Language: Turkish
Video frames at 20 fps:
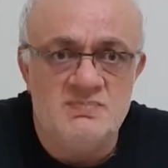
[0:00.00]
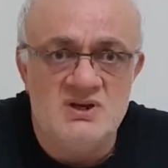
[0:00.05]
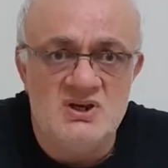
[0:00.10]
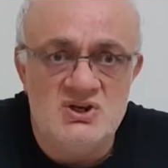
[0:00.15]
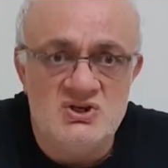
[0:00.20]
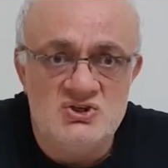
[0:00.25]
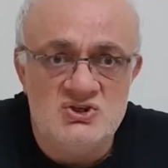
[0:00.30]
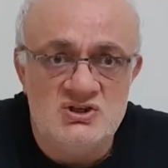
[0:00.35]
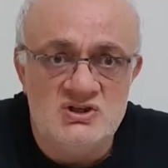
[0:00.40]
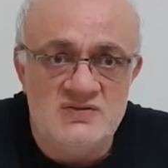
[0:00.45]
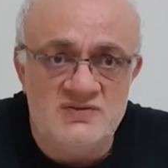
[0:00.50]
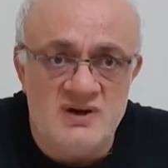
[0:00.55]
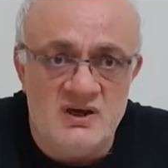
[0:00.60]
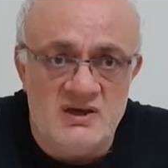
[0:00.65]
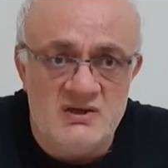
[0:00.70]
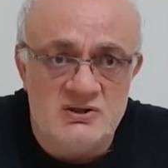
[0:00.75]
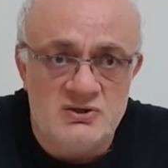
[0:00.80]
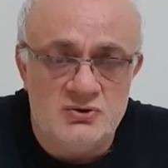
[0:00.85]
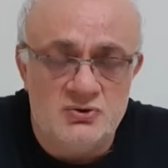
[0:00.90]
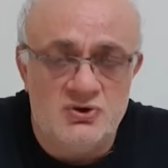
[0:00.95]
Birinci
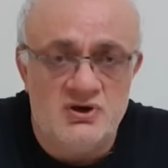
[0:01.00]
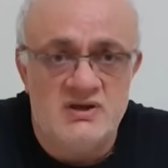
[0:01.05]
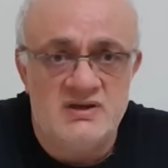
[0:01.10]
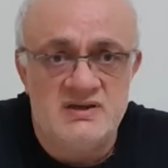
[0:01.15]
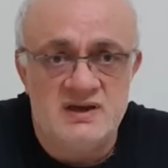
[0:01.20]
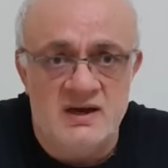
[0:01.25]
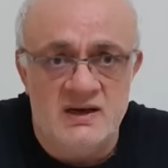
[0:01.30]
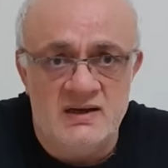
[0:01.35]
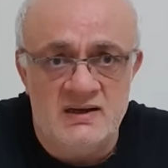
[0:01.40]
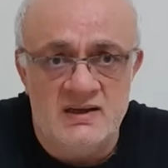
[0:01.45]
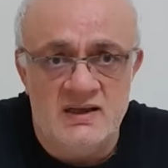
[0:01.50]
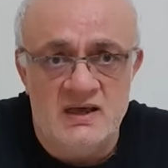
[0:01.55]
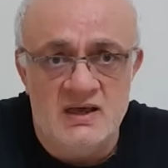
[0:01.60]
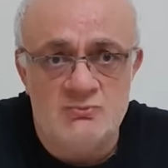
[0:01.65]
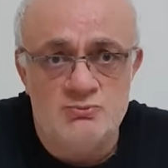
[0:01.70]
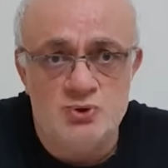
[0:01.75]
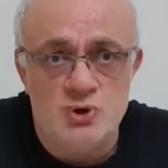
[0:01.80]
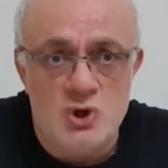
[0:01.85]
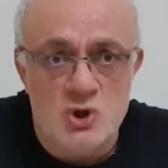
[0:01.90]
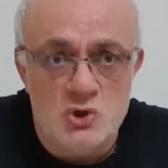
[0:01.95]
rivayete göre yani
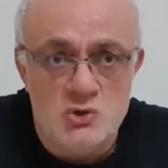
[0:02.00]
Ebu